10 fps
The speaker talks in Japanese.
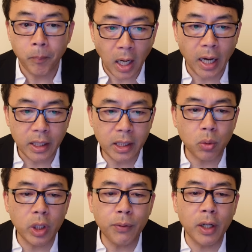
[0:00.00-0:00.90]
はい。で
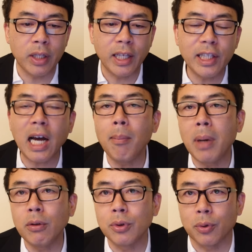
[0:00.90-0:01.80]
ね、これいわゆるね、悲観
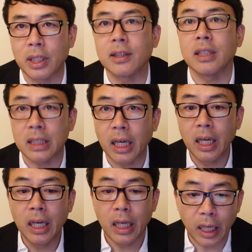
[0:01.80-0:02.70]
マウントってやつですね。
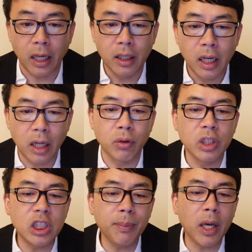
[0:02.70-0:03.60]
ええ、あの、
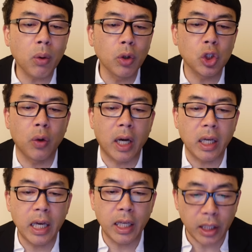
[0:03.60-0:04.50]
日米交渉
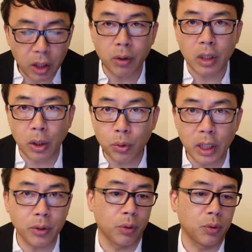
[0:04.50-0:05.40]
は、えー、できる、可能
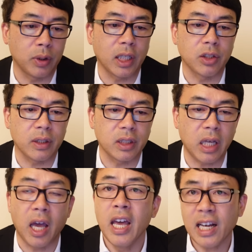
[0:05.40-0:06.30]
だっていう人に対してはです
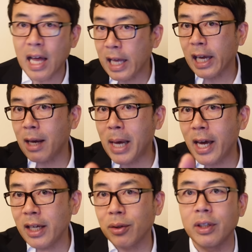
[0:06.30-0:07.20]
ね、考えが
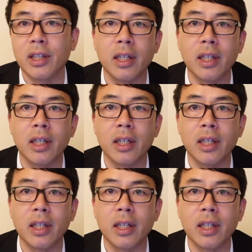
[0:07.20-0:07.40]
甘いとか言って